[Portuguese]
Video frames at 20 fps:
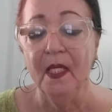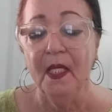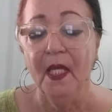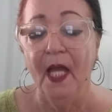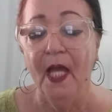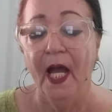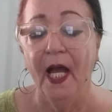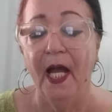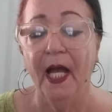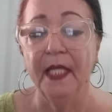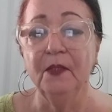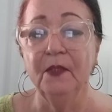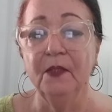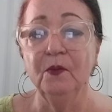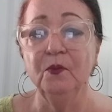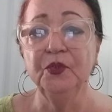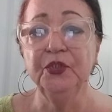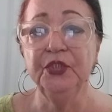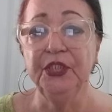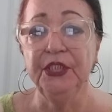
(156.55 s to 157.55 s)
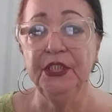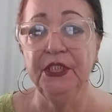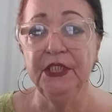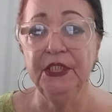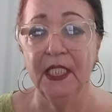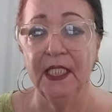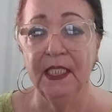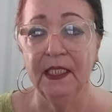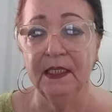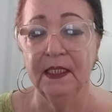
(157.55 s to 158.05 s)
Aí um
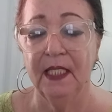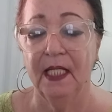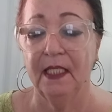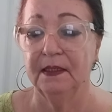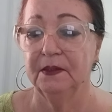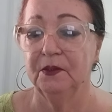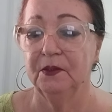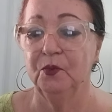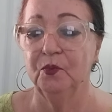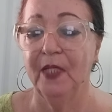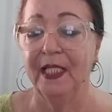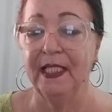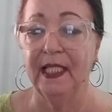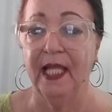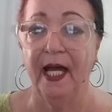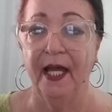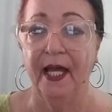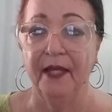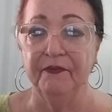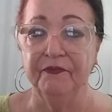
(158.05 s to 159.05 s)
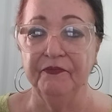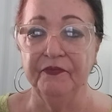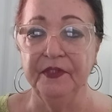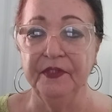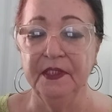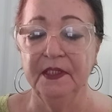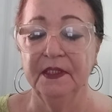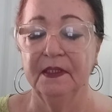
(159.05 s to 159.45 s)
dia, numa live,